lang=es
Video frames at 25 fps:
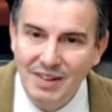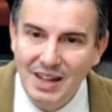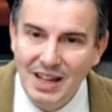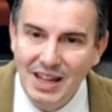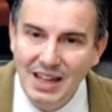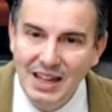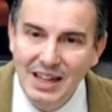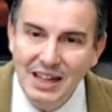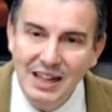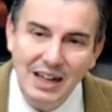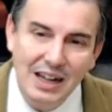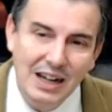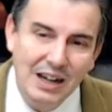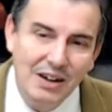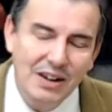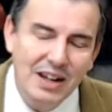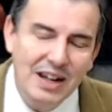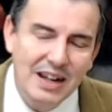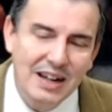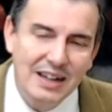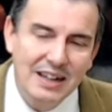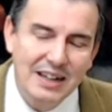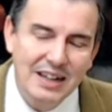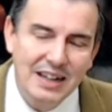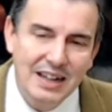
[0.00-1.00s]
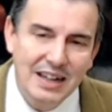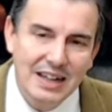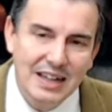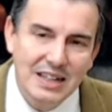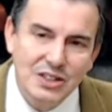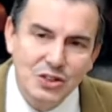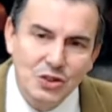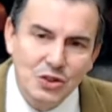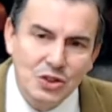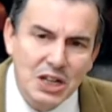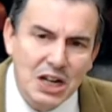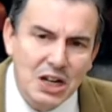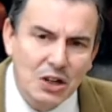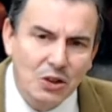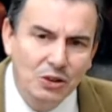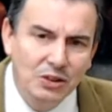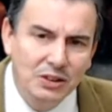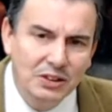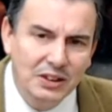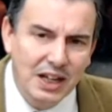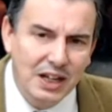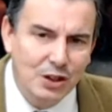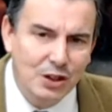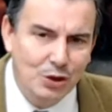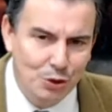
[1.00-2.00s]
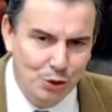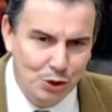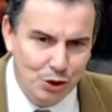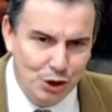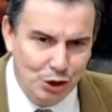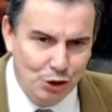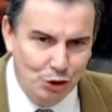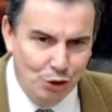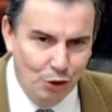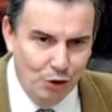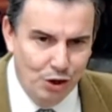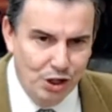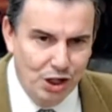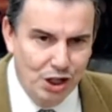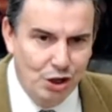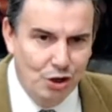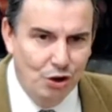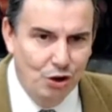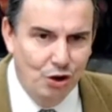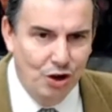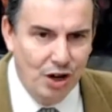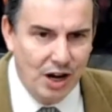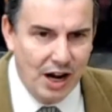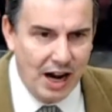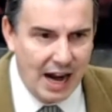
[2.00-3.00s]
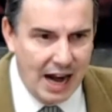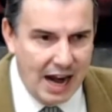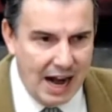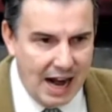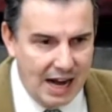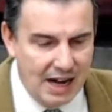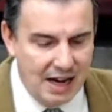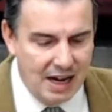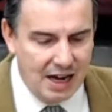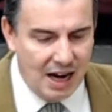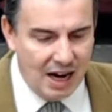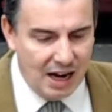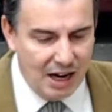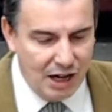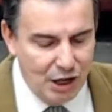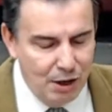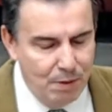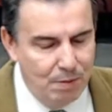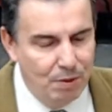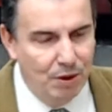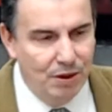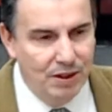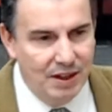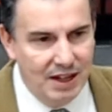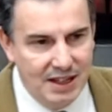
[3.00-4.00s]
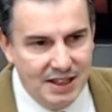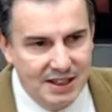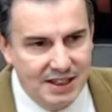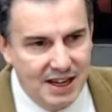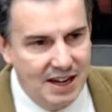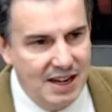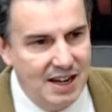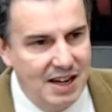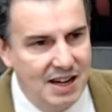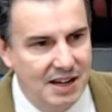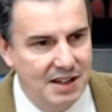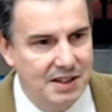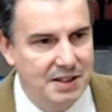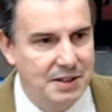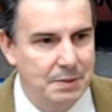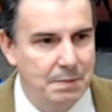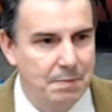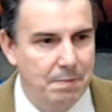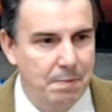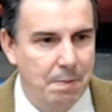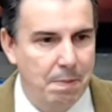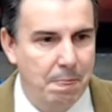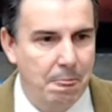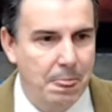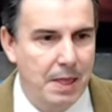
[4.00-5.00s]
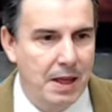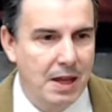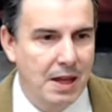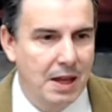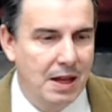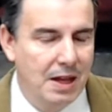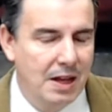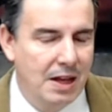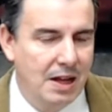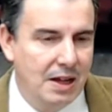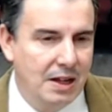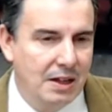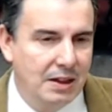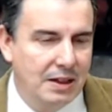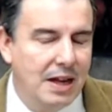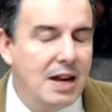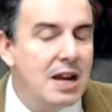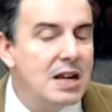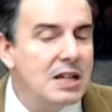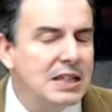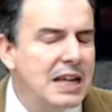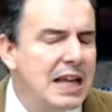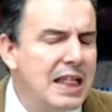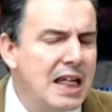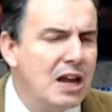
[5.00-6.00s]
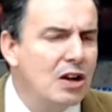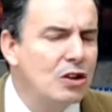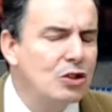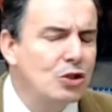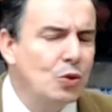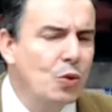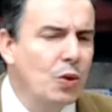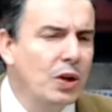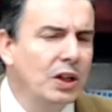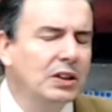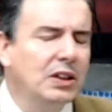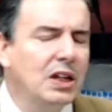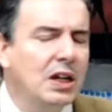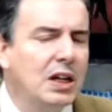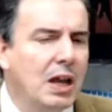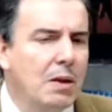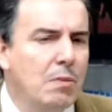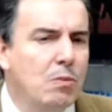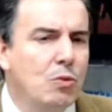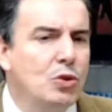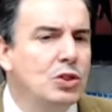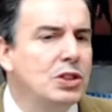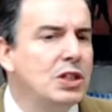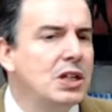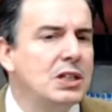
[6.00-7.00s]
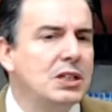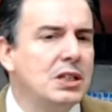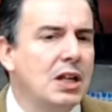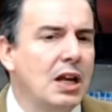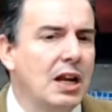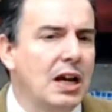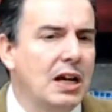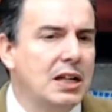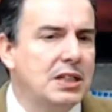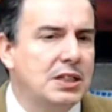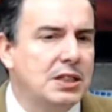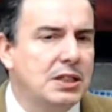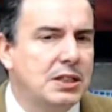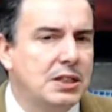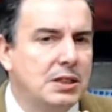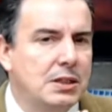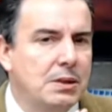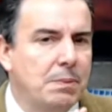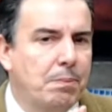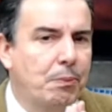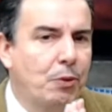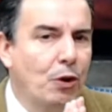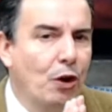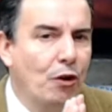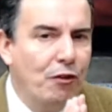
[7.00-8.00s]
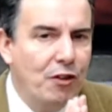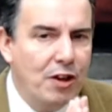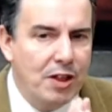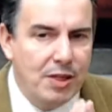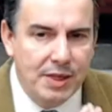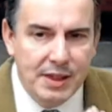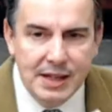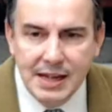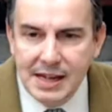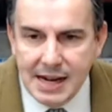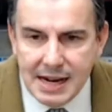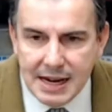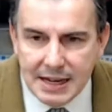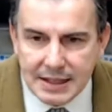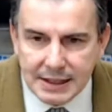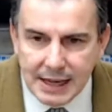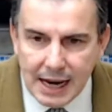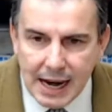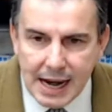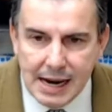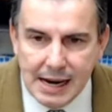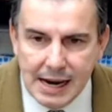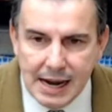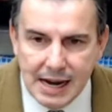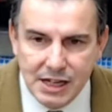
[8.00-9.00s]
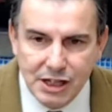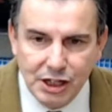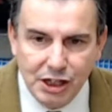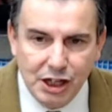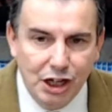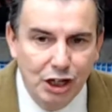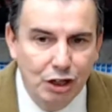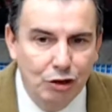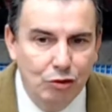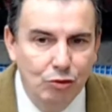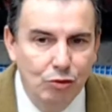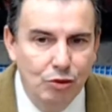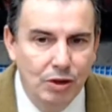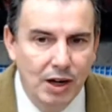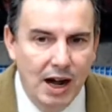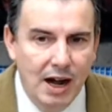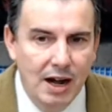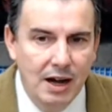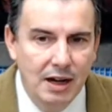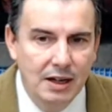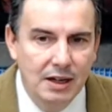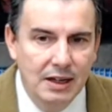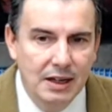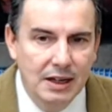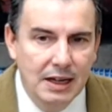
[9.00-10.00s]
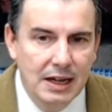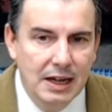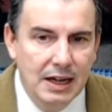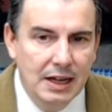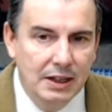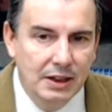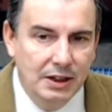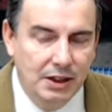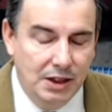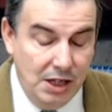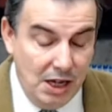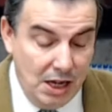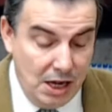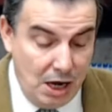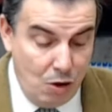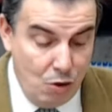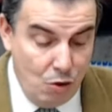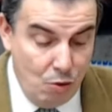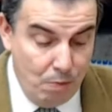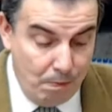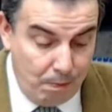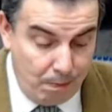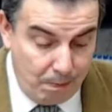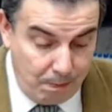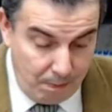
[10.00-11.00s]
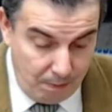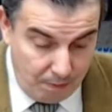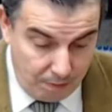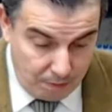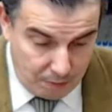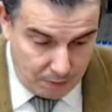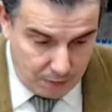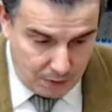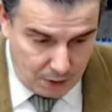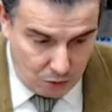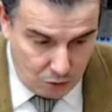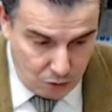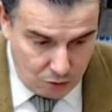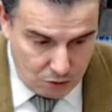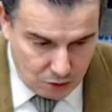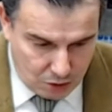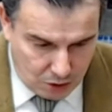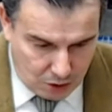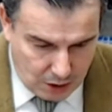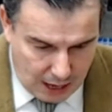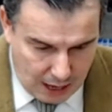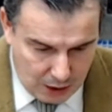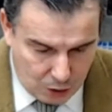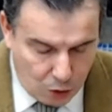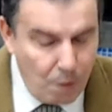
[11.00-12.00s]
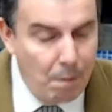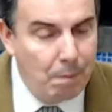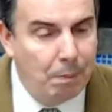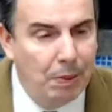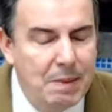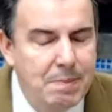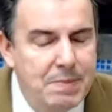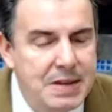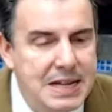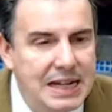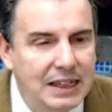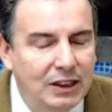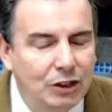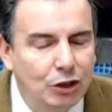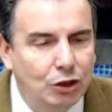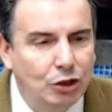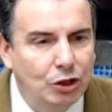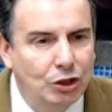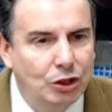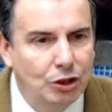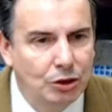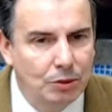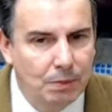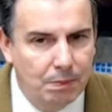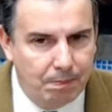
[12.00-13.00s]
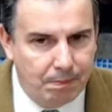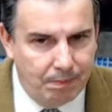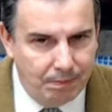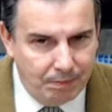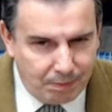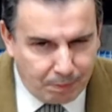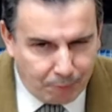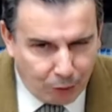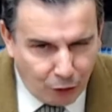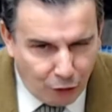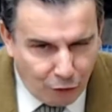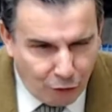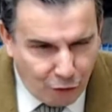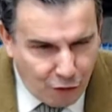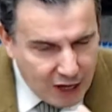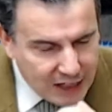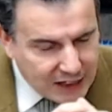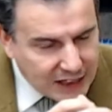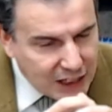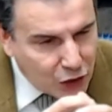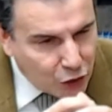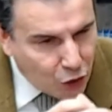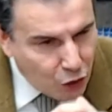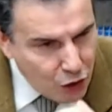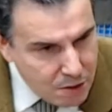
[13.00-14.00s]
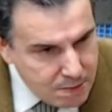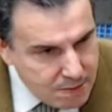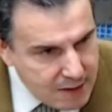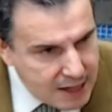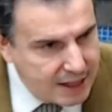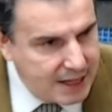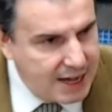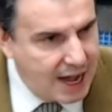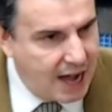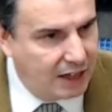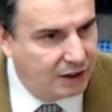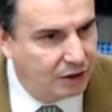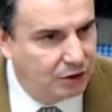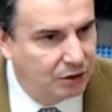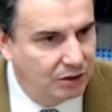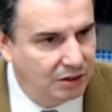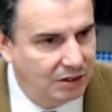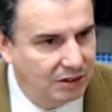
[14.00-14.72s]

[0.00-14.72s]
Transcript: Ahora, esto es el contexto histórico en el libro de Isaías. Tenéis que daros cuenta que muchas de las profecías en la escritura tienen un, un histórico profético inmediato